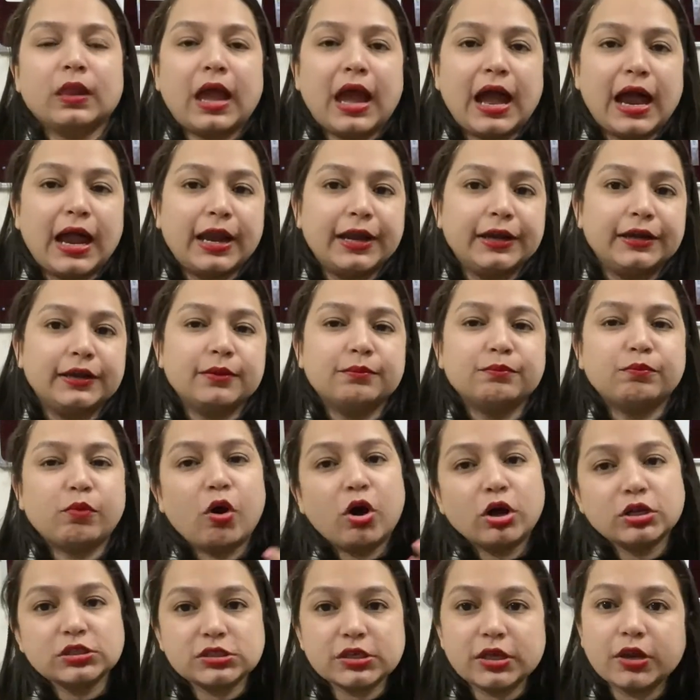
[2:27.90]
एंड
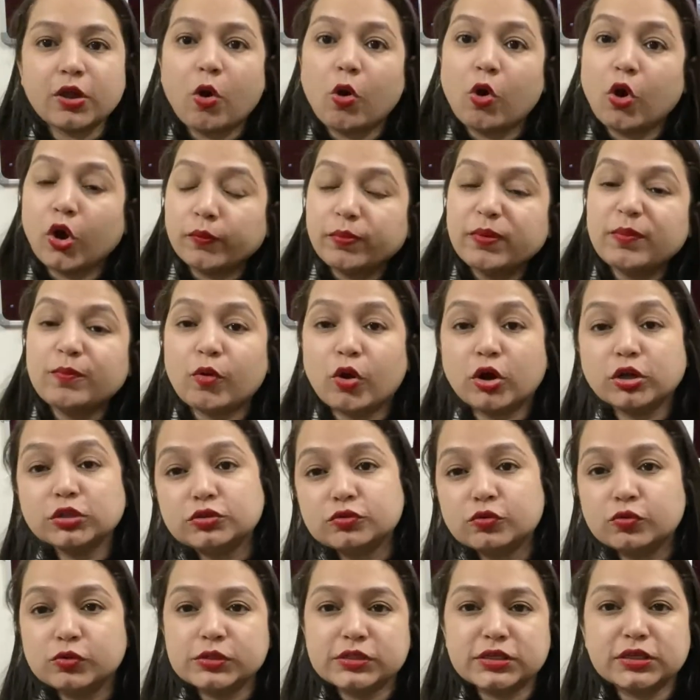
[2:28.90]
बहुत सारे और भी बहुत
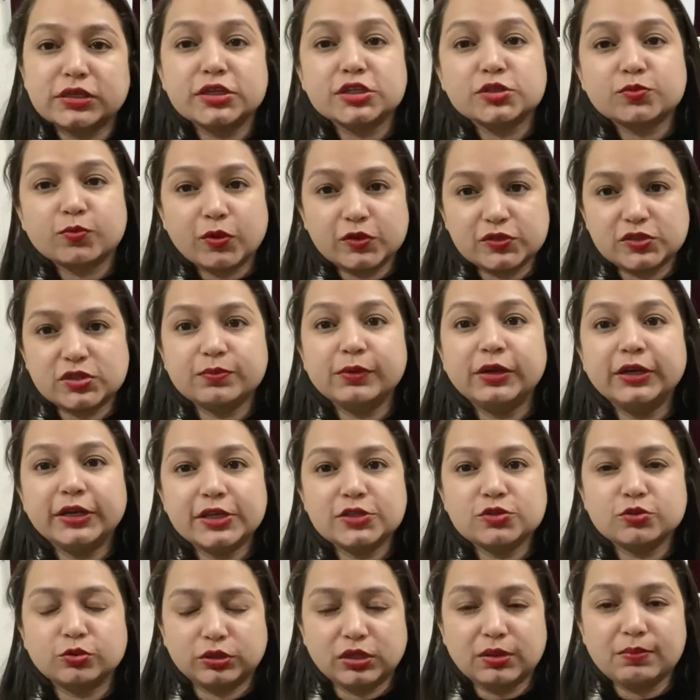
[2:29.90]
रोल्स एंड
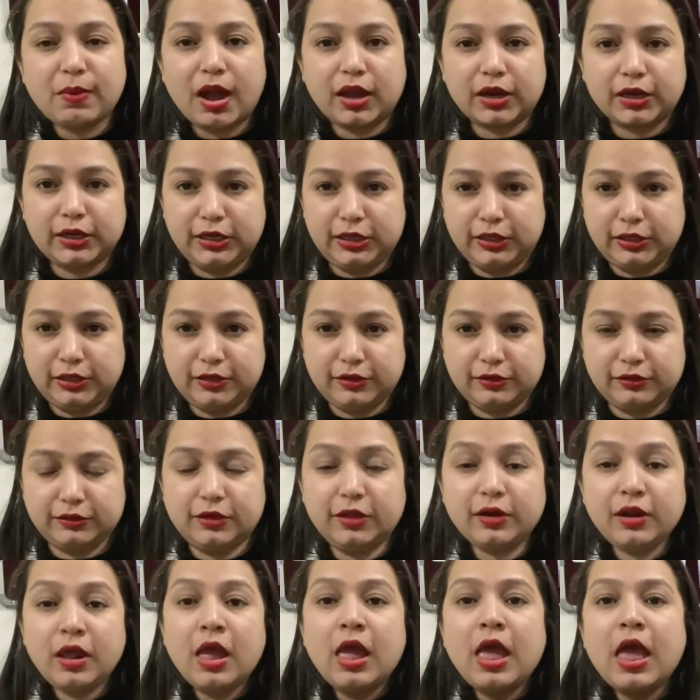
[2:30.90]
रिस्पॉन्सिबिलिटीज होती है मार्केटिंग के
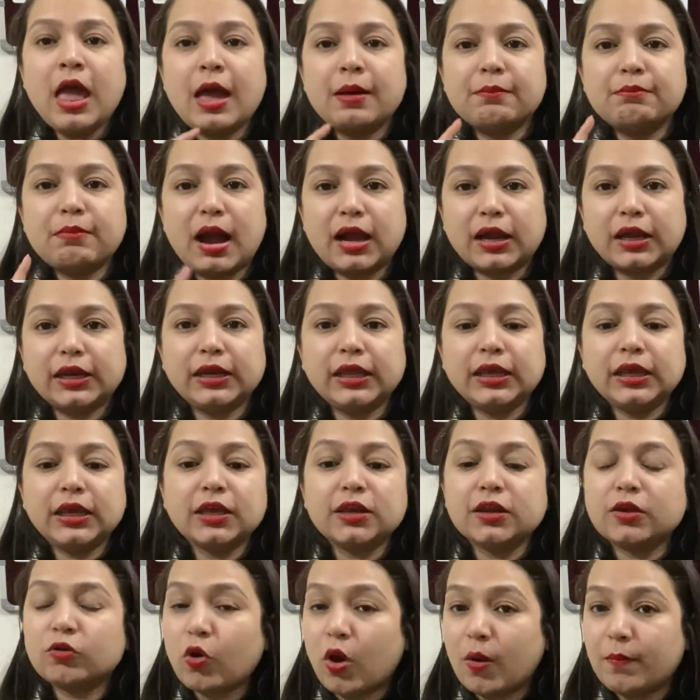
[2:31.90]
अंदर मार्केटिंग की
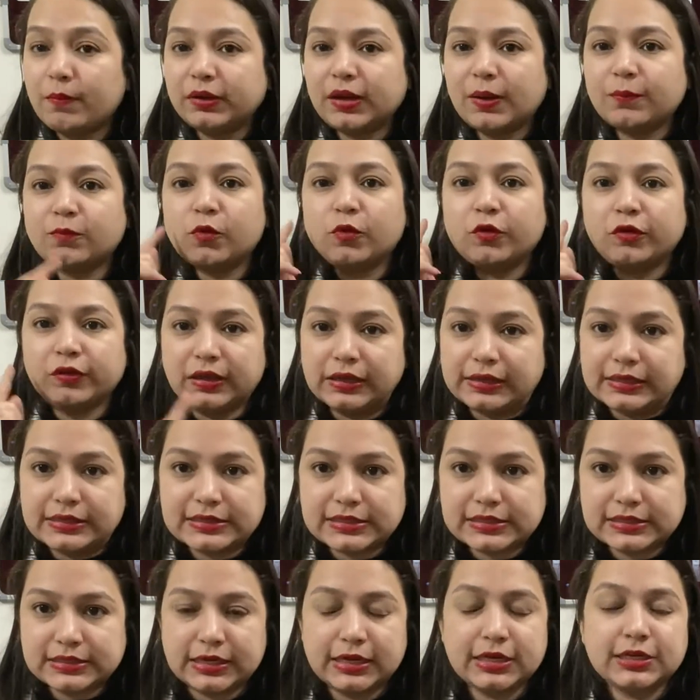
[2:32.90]
रिक्वायरमेंट आपको रियल
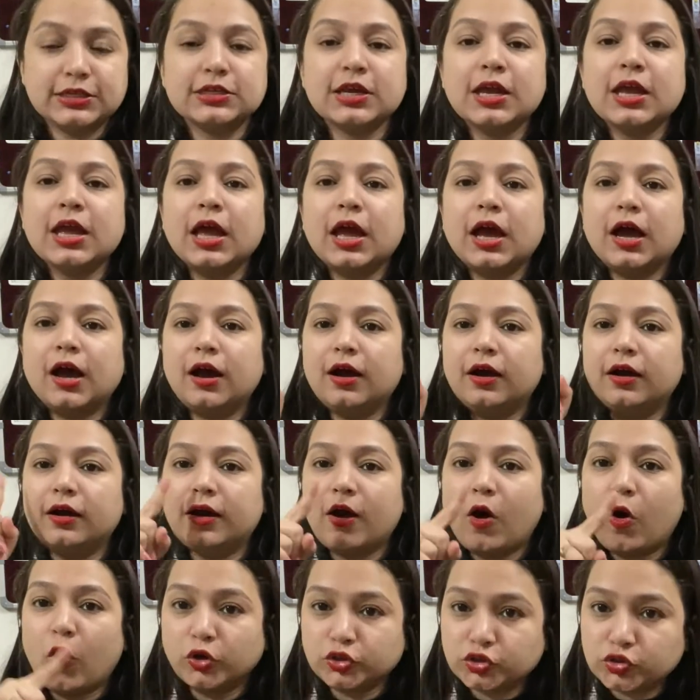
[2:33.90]
इस्टेट
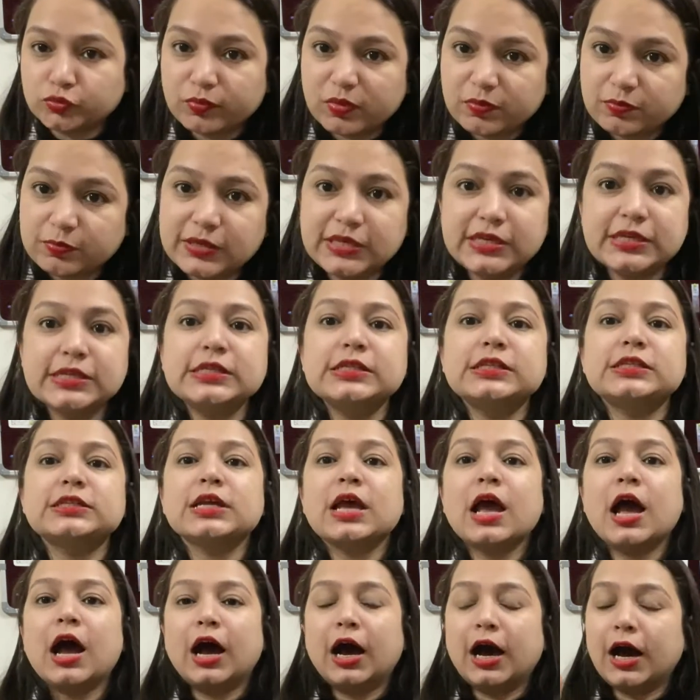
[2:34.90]
ऑटोमोबील्स
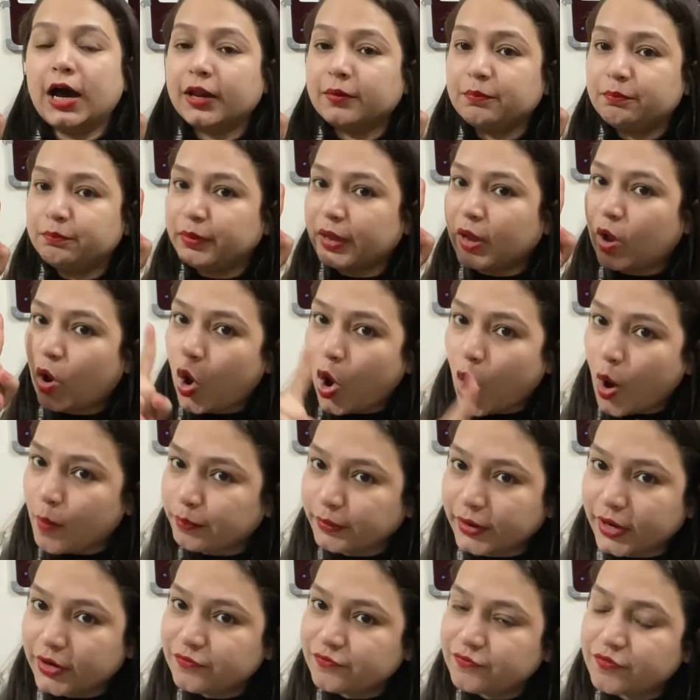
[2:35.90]
हर बिग
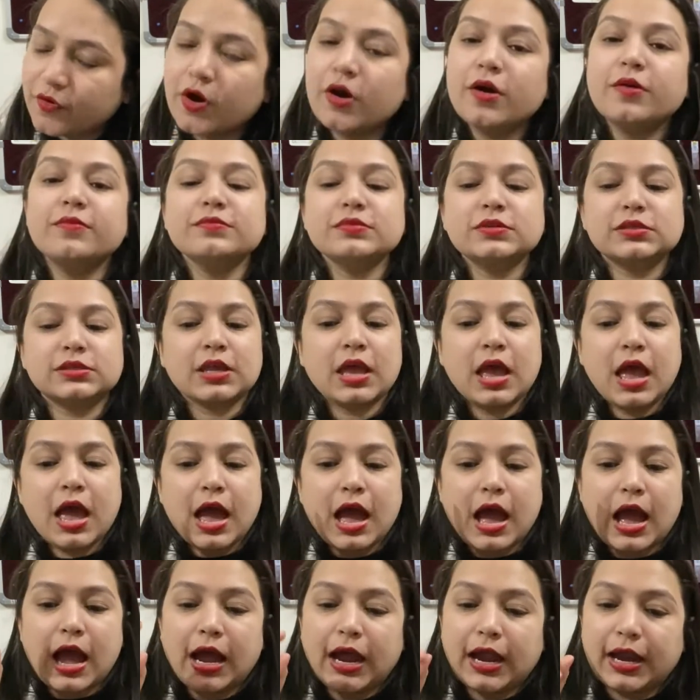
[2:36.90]
कॉपरेट फर्म्स
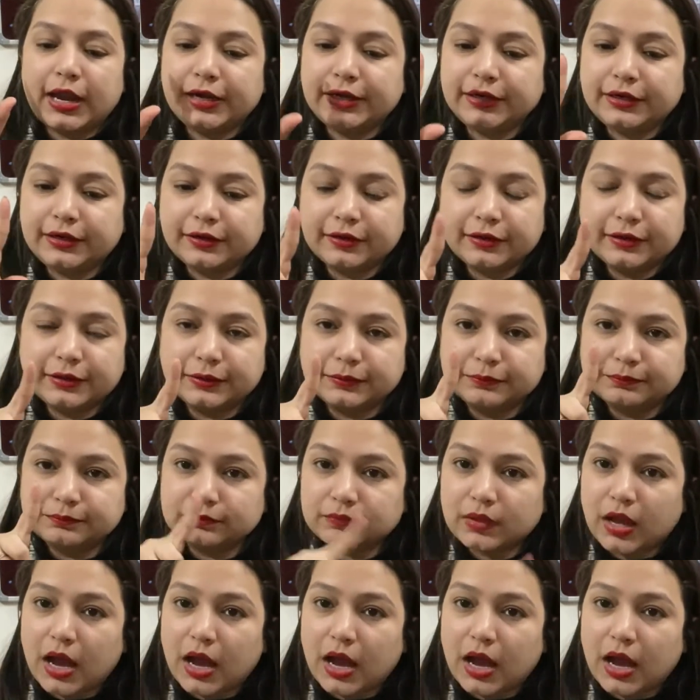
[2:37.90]
एंड uh,